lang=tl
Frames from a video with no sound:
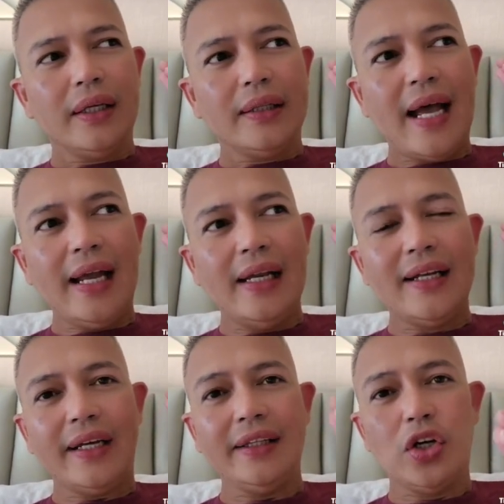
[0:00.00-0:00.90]
Dahil
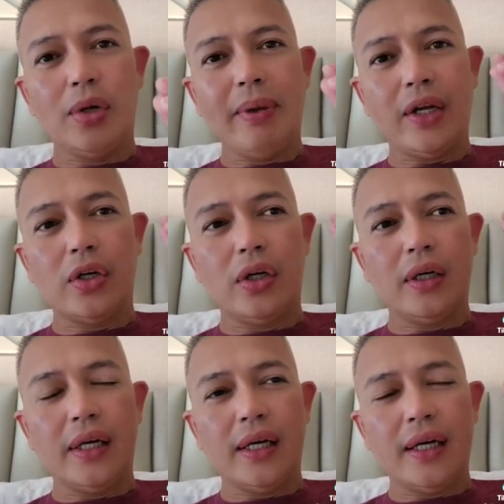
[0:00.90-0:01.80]
nakita ko
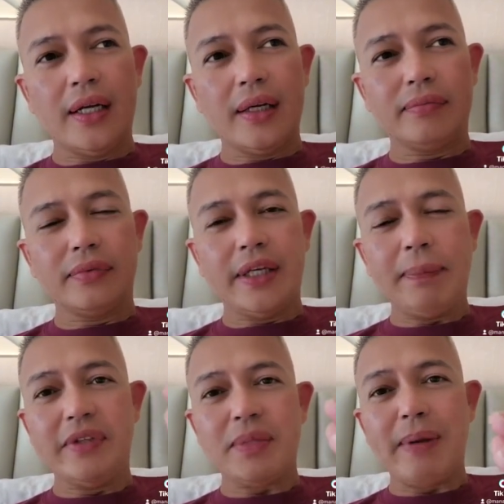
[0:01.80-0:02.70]
merong uh,
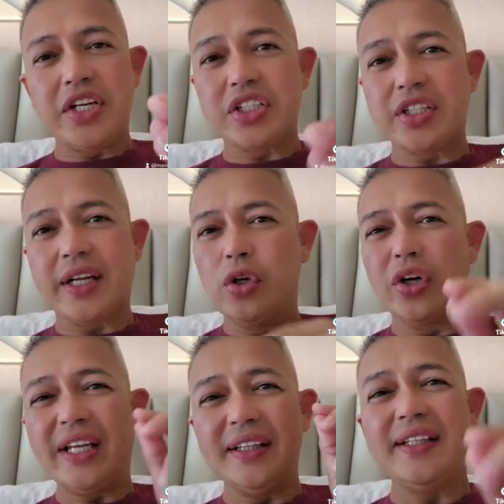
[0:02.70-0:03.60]
hip dysplasia
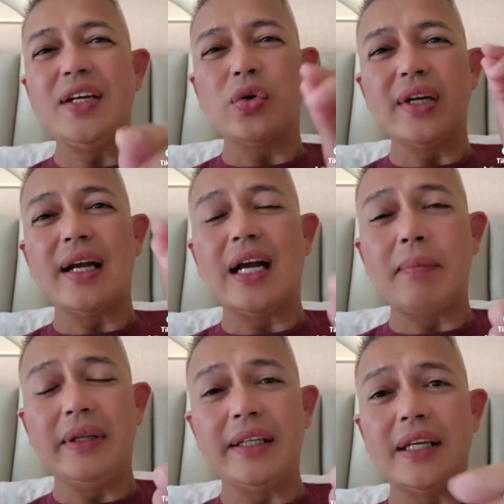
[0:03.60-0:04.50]
rigor, hindi ko
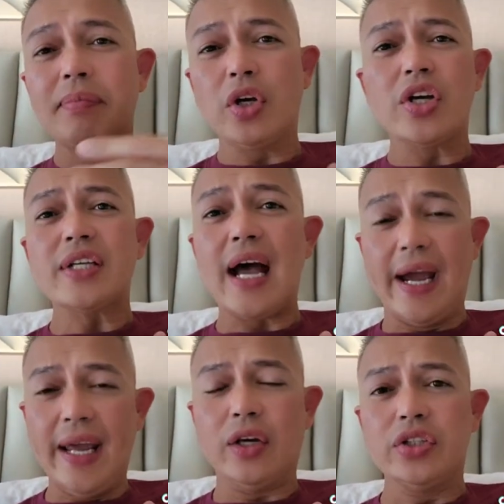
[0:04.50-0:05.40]
nagagamitin yan because
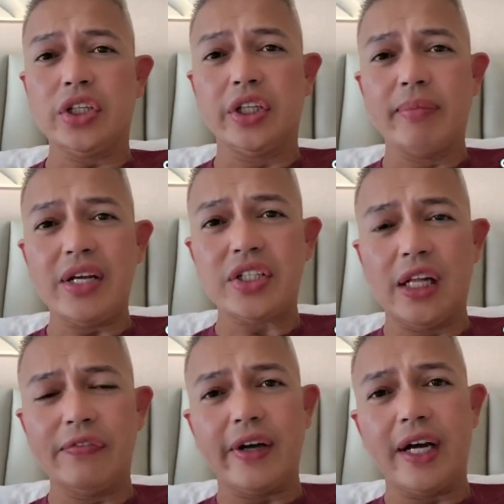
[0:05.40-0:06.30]
I consider
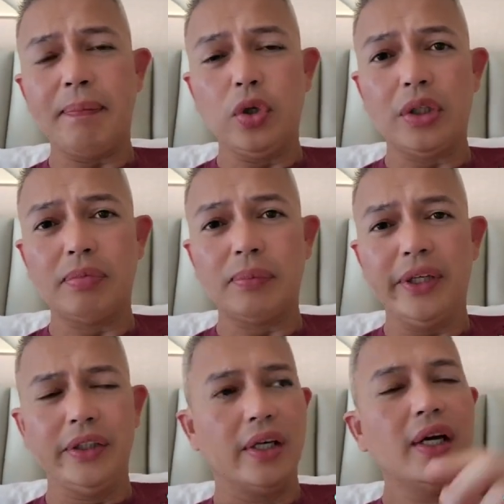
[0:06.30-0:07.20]
myself a reputable
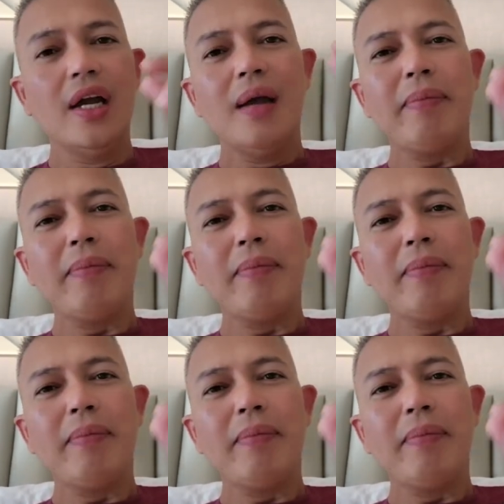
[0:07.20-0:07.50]
breeder.